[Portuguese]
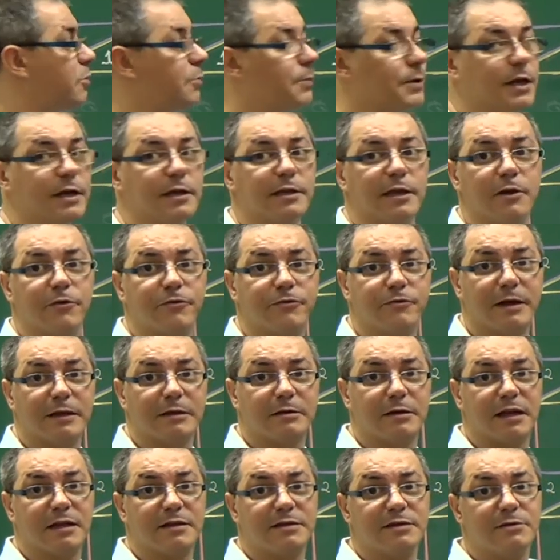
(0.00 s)
porque ele tem os
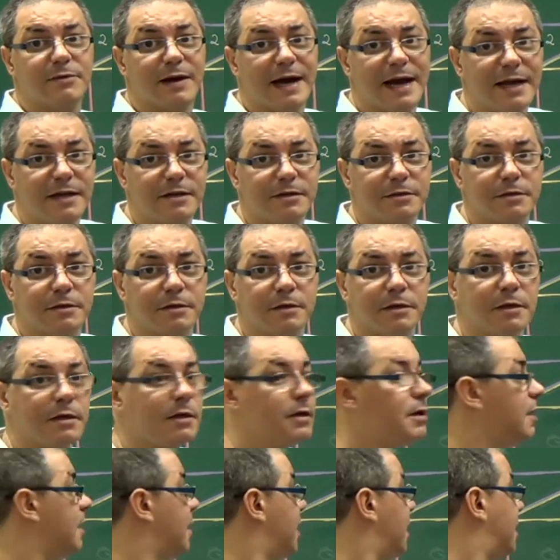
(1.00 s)
quatro lados iguais,
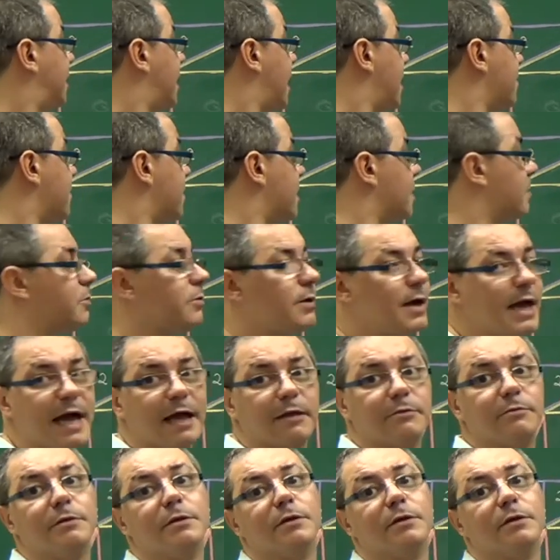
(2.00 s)
e tem um ângulo reto.